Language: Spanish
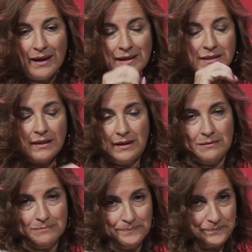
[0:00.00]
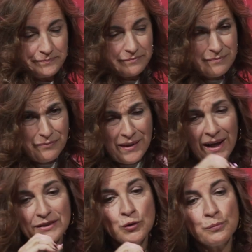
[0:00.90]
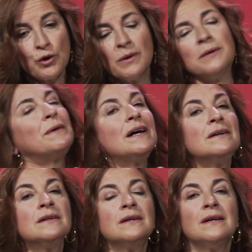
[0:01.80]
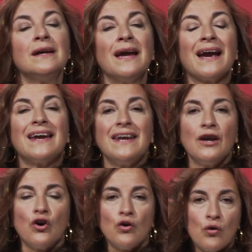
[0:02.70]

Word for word: Es decir, ante un problema, creo